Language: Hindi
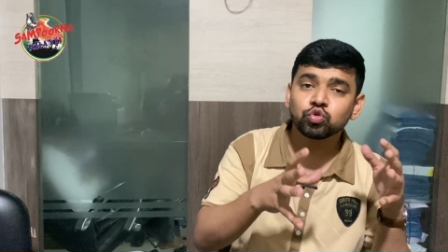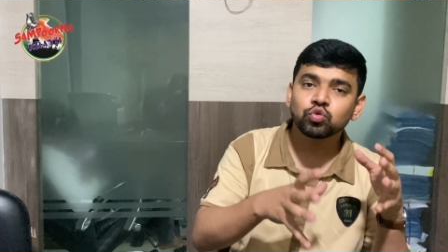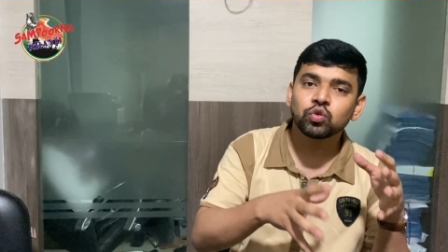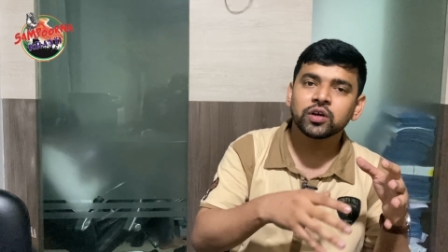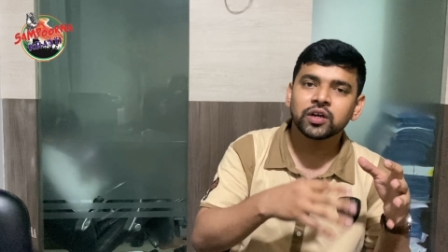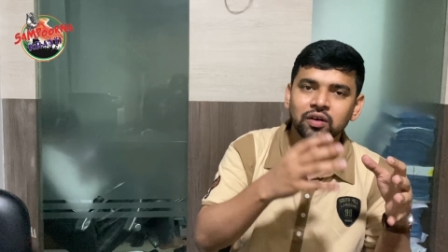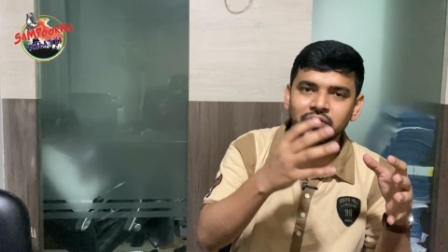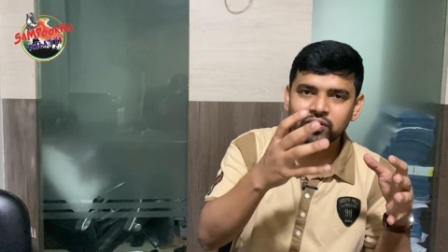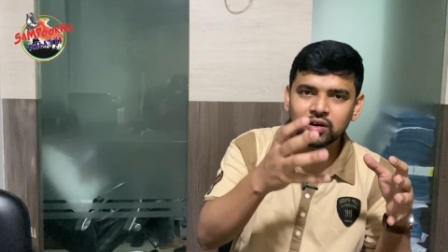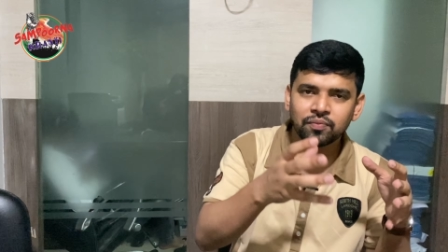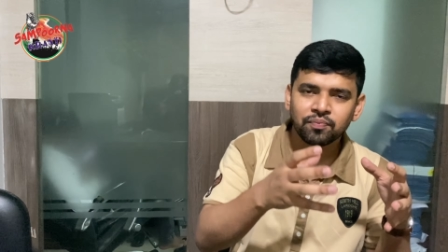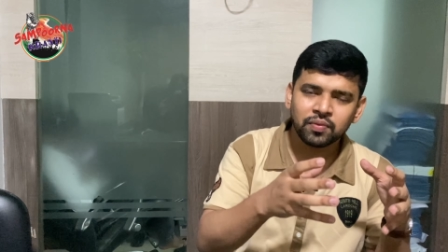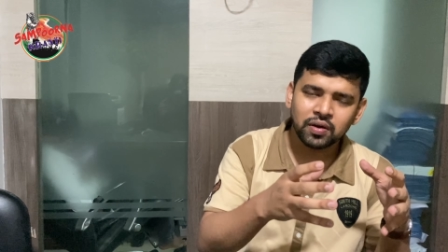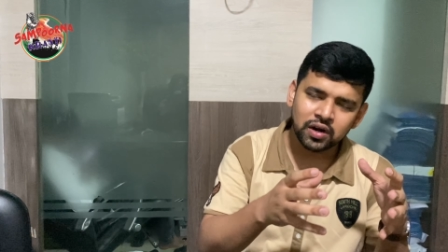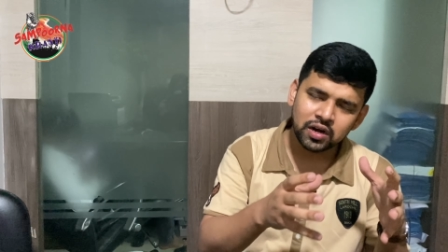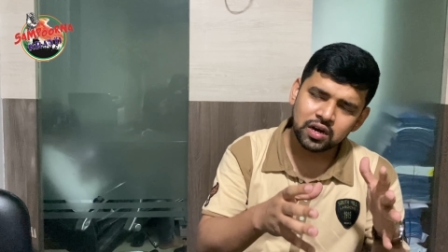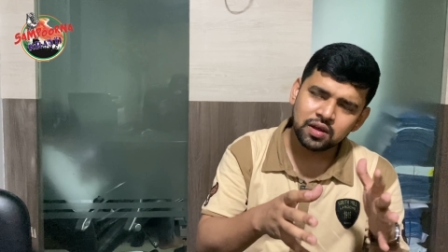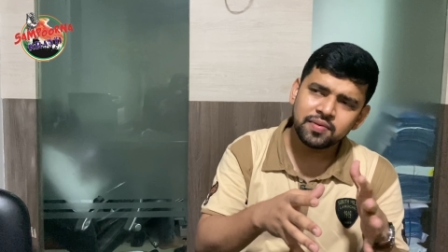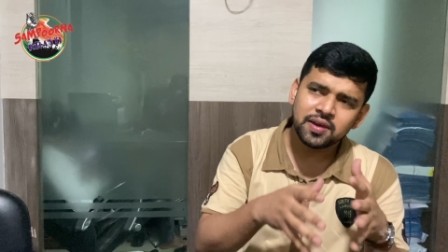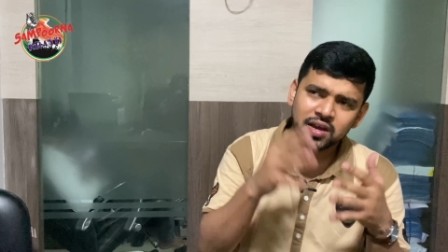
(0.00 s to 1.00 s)
उसको
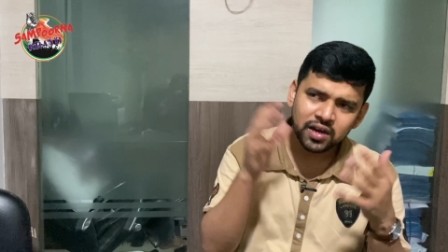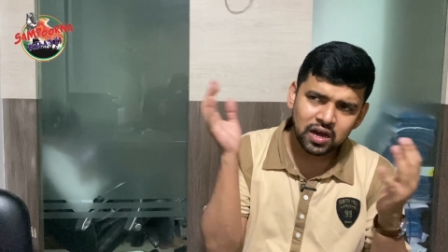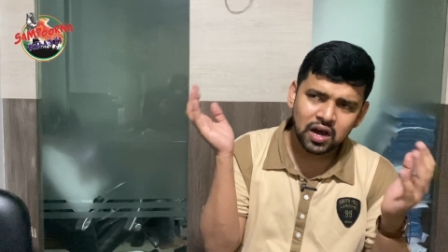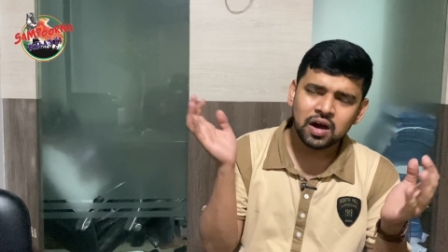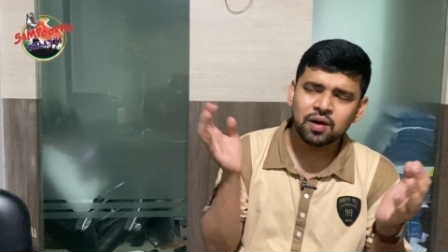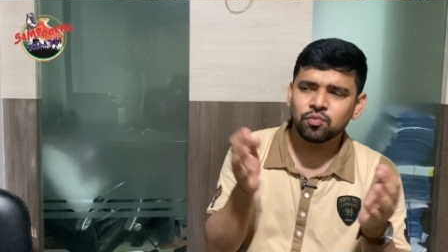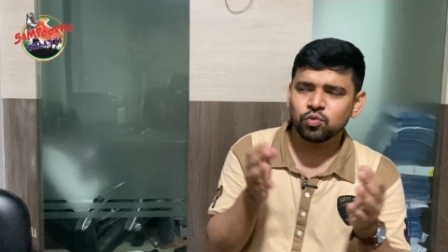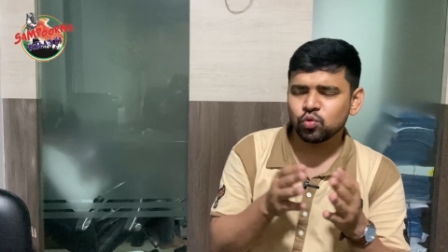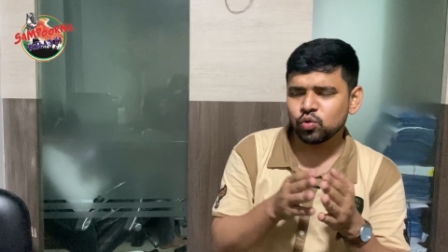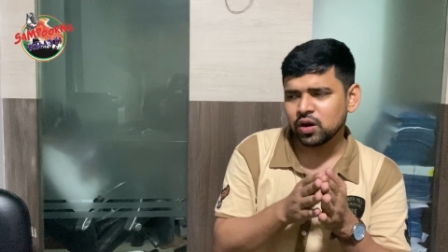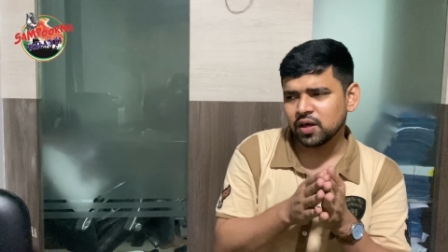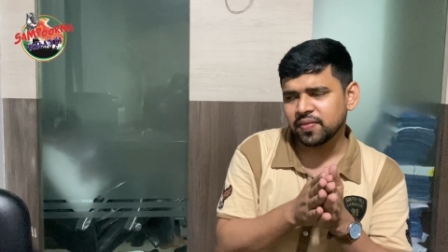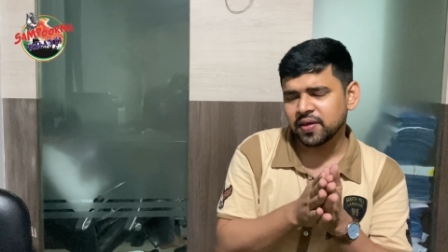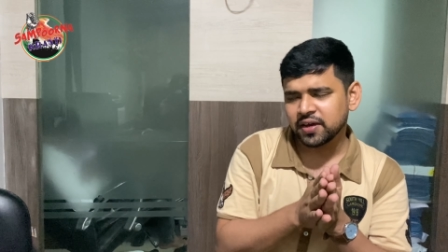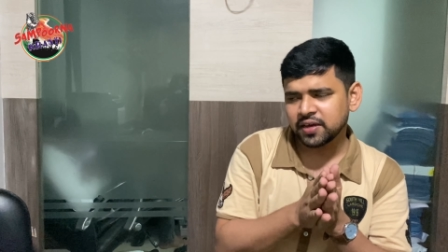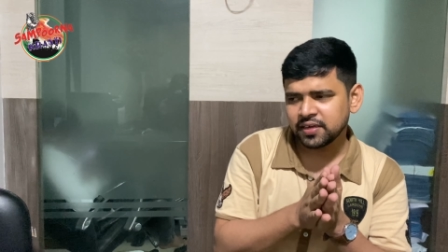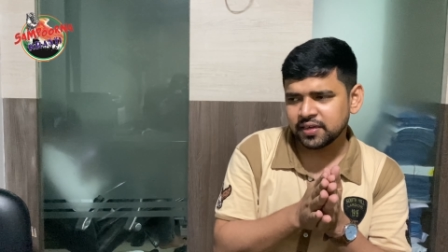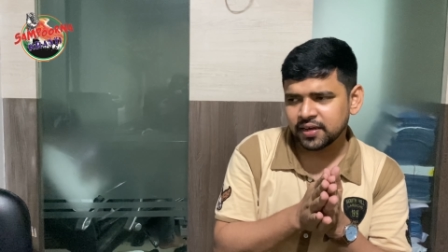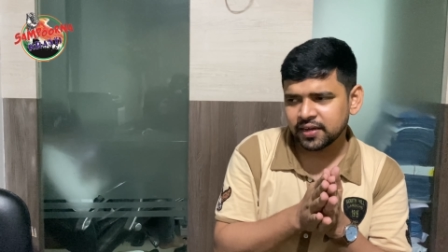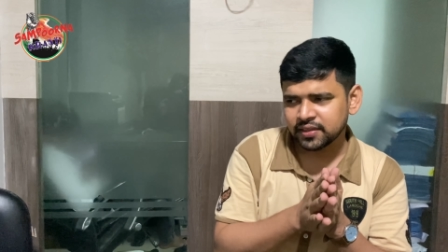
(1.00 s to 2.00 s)
डेवलप करने में एक अहम रोल अदा